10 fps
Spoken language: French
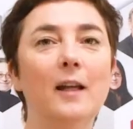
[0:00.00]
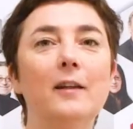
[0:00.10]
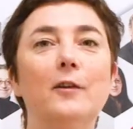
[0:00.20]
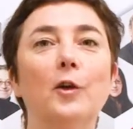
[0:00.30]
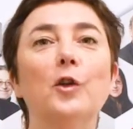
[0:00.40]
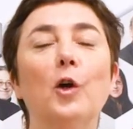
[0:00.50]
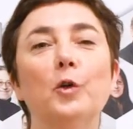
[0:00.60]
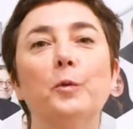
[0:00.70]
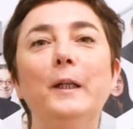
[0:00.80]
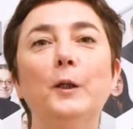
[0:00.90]

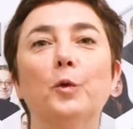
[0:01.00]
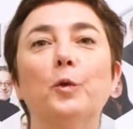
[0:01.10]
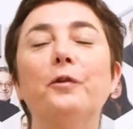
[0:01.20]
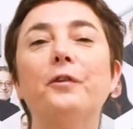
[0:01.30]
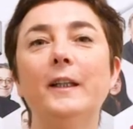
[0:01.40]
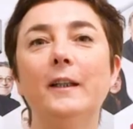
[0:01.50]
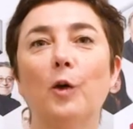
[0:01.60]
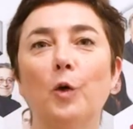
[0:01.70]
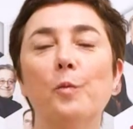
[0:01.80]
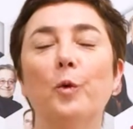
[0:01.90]
130 millions de filles dans
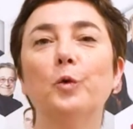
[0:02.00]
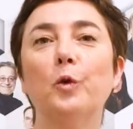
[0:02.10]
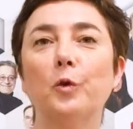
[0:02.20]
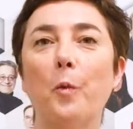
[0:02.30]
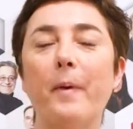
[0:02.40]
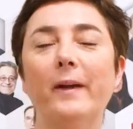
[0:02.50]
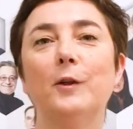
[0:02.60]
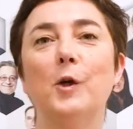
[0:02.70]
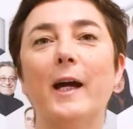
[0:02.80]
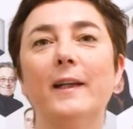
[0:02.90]
le monde ne sont pas
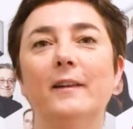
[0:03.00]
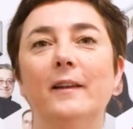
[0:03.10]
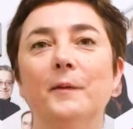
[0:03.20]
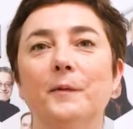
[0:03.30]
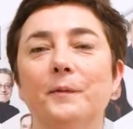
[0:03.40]
scolarisées.